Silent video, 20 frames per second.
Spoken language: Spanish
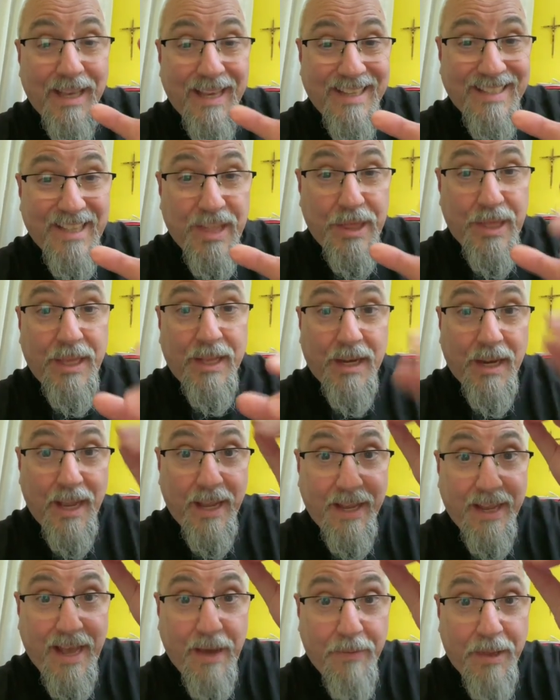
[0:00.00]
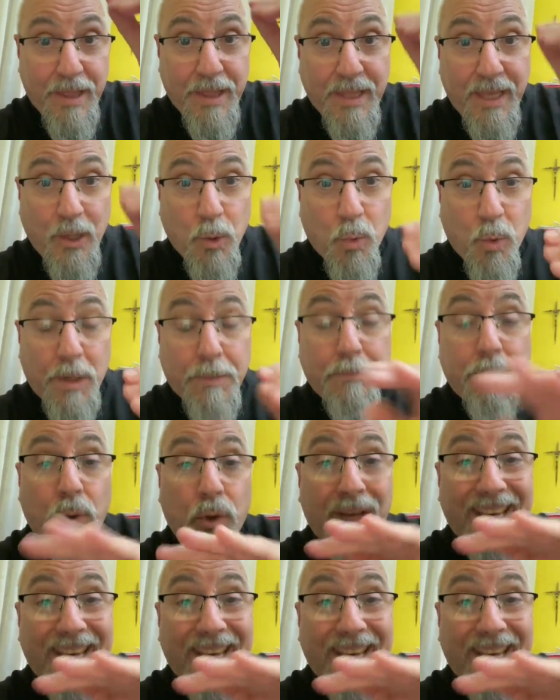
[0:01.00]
es decir, cabeza y cuerpo